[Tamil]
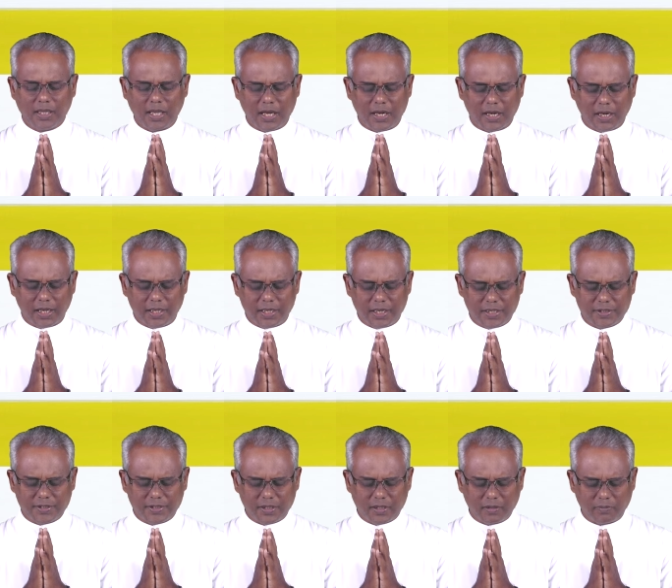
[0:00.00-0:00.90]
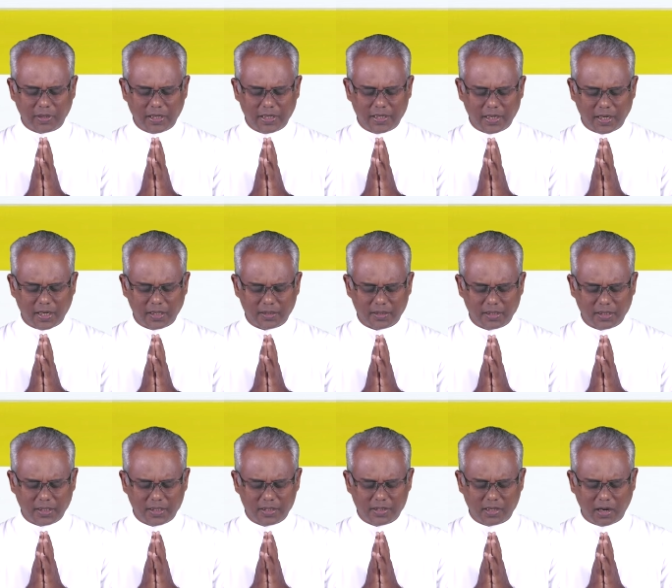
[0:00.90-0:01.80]
எங்களை நேசித்து
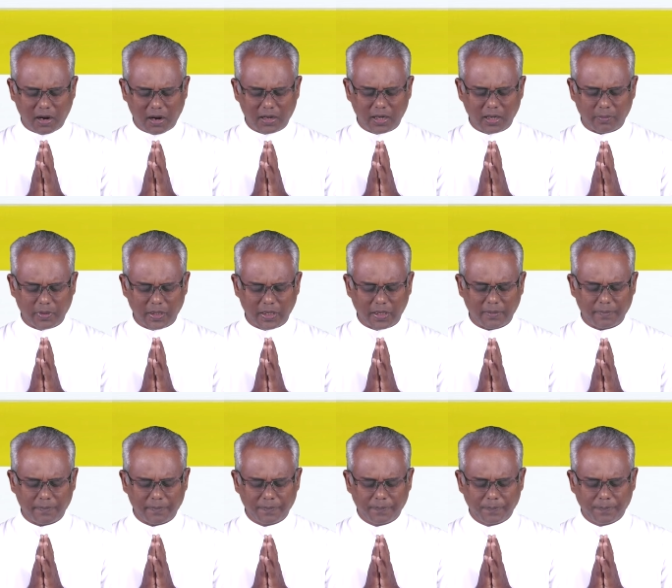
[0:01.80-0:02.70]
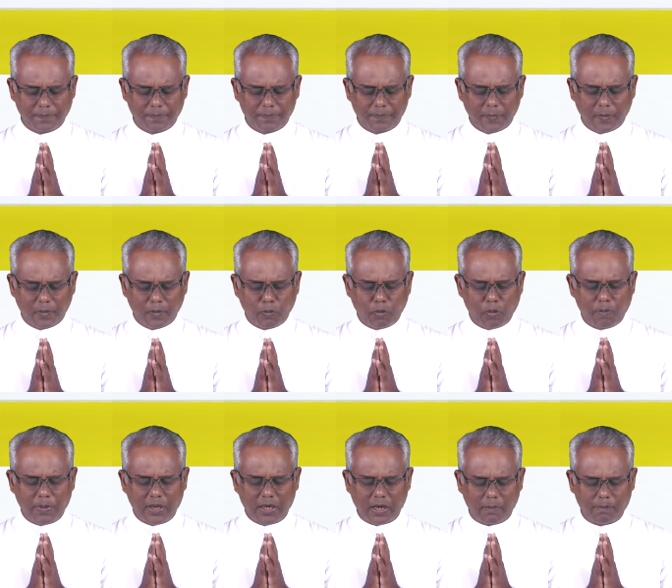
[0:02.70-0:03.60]
வழிநடத்துகின்ற ஆண்டவரே
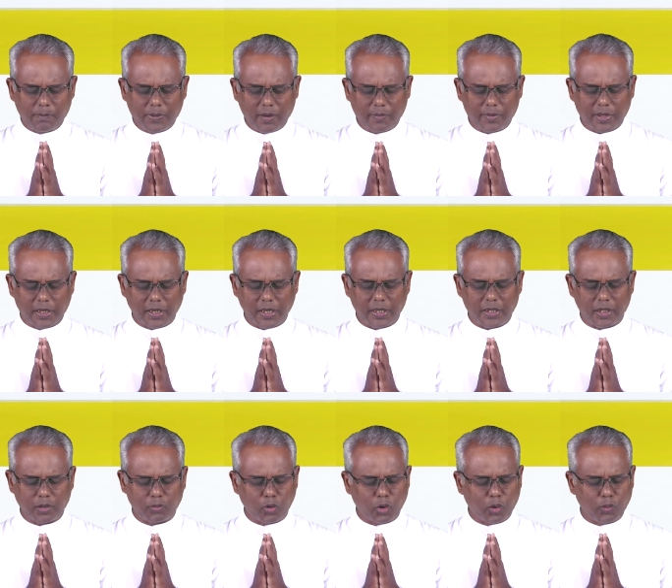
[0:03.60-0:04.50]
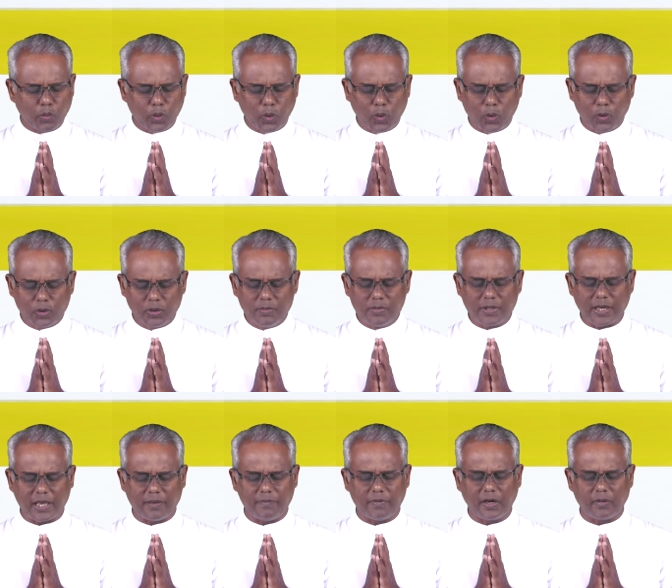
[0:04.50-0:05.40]
உம்மை நம்பியவர்களை நீர் ஒருபோதும்
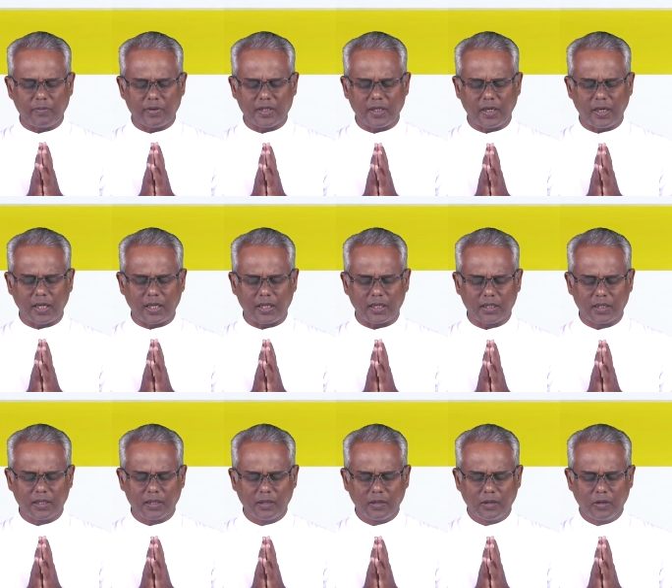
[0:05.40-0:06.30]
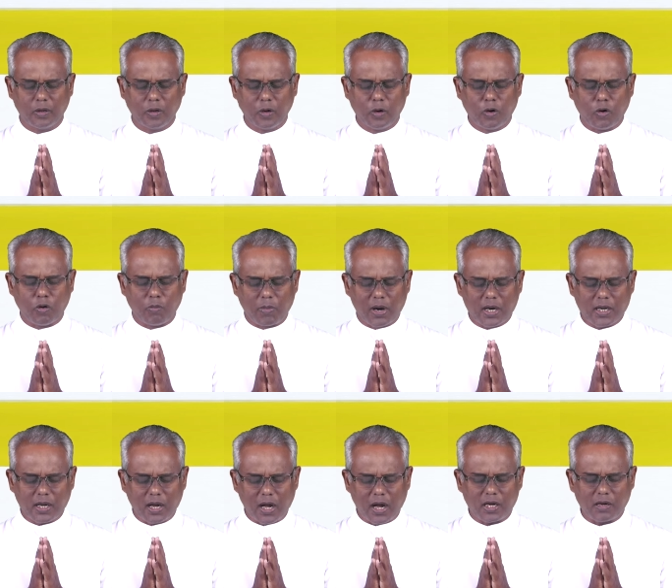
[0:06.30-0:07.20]
கைவிடுவதில்லை
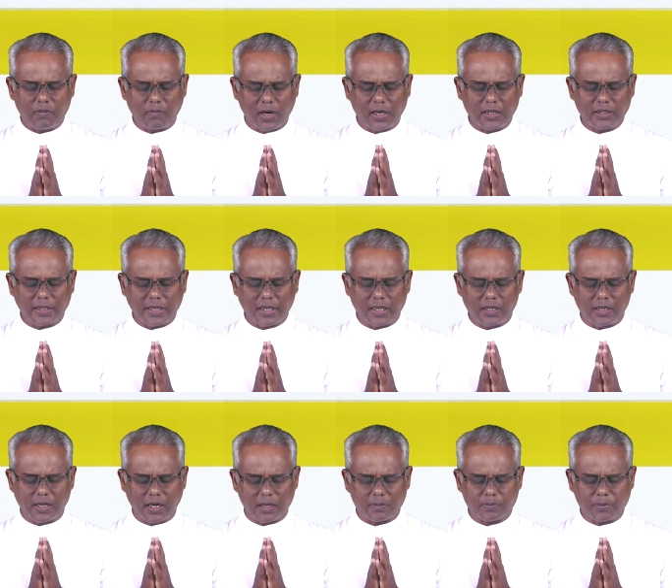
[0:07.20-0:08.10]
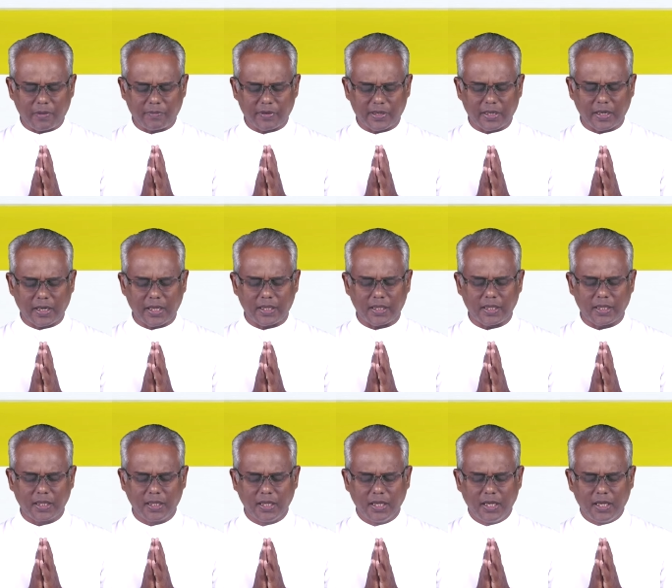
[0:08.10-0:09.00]
உமக்காக வாழ்க்கையில் நடப்பவர்களை
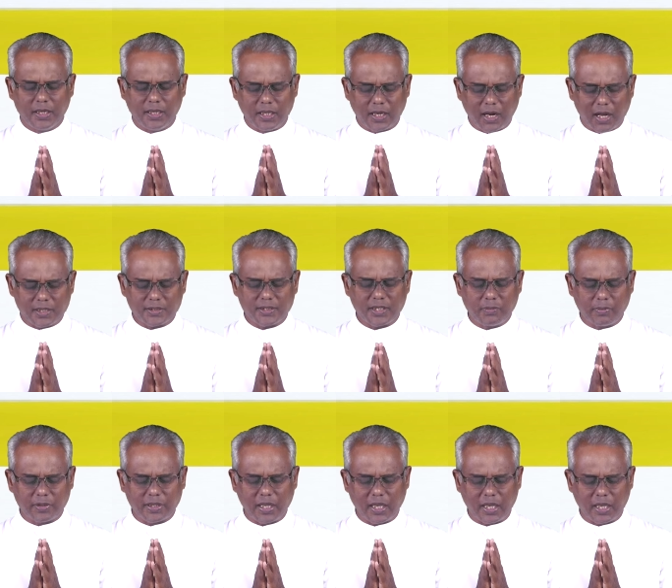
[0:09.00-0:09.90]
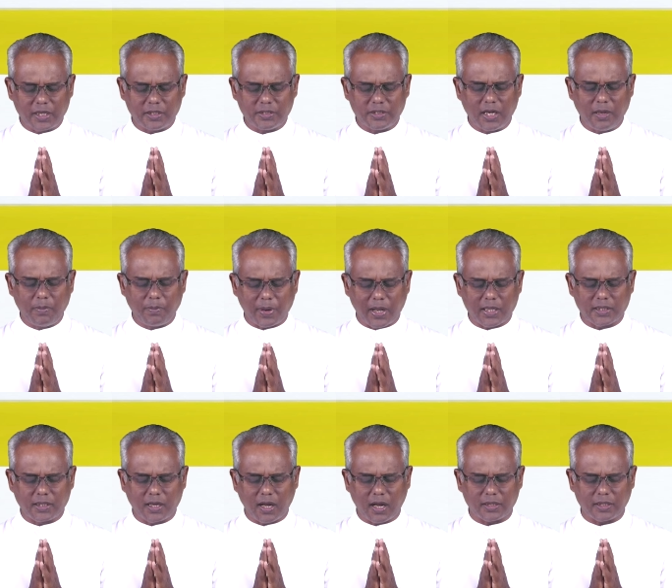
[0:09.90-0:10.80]
நீர் ஆசிர்வதிக்கின்றீர்
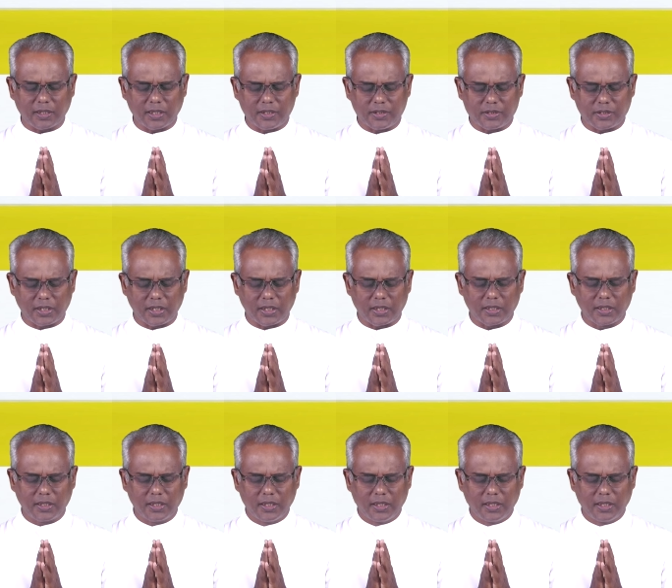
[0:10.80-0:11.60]
பாதுகாக்கின்றீர்